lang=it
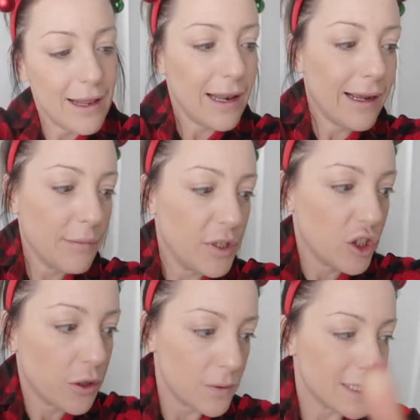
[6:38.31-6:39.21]
la
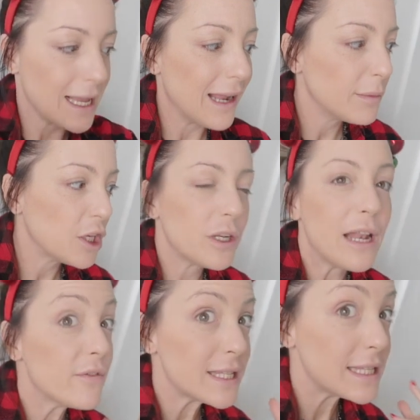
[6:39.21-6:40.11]
camicia rossa almeno
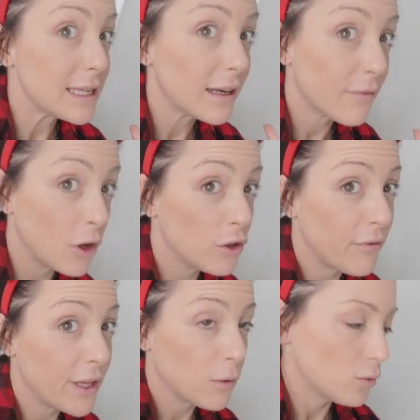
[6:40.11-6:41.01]
nel vestire voglio
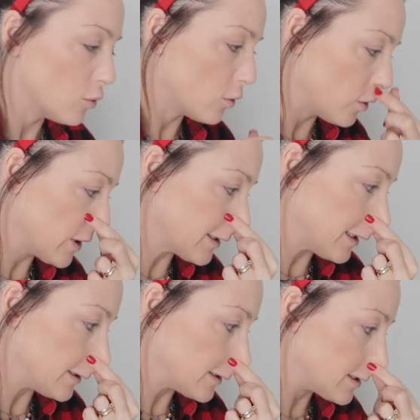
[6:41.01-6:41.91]
avere un tocco
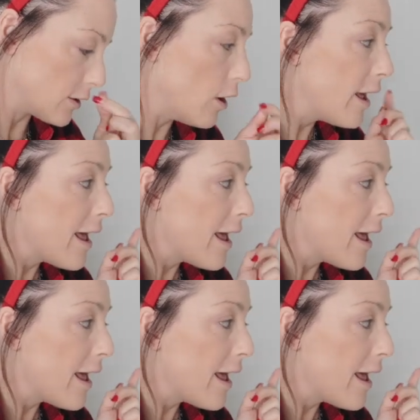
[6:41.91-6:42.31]
natalizio